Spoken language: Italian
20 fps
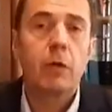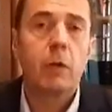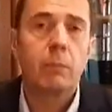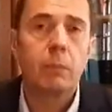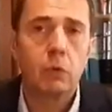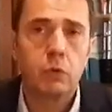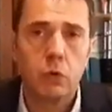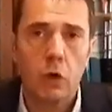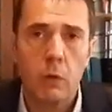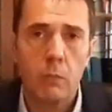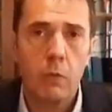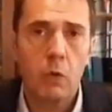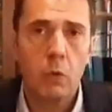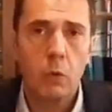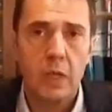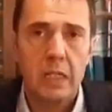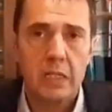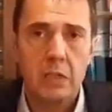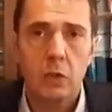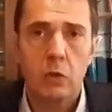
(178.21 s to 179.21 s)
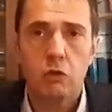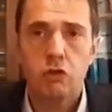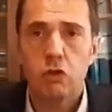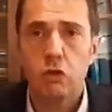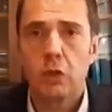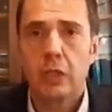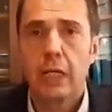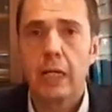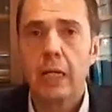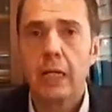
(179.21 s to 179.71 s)
però purtroppo questo è
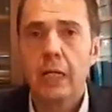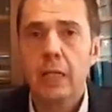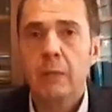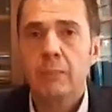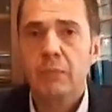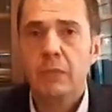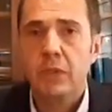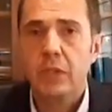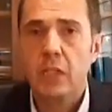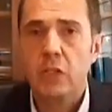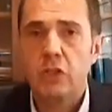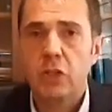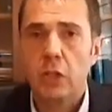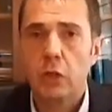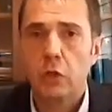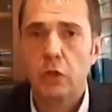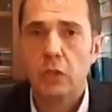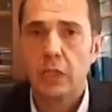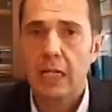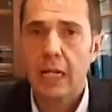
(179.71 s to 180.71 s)
ciò che dice